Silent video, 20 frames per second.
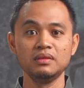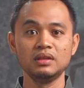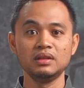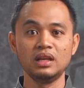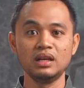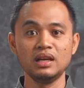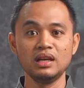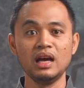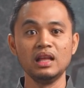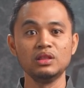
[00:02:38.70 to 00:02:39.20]

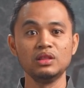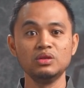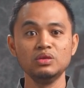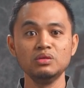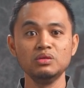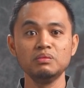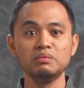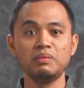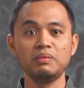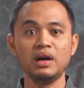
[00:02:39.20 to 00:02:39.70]

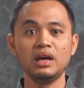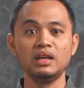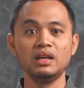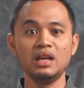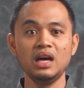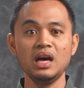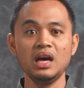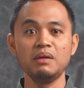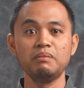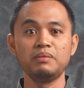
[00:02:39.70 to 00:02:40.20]
tergantung
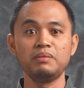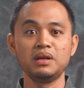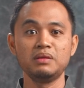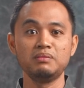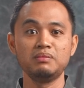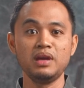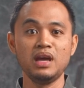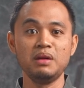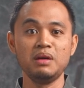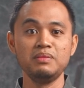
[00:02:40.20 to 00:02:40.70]
pada
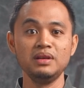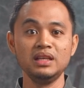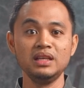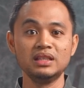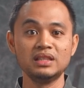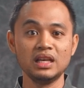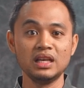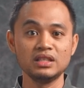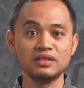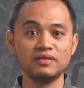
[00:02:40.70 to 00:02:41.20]

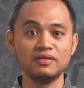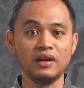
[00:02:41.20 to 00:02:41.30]
permeabilitas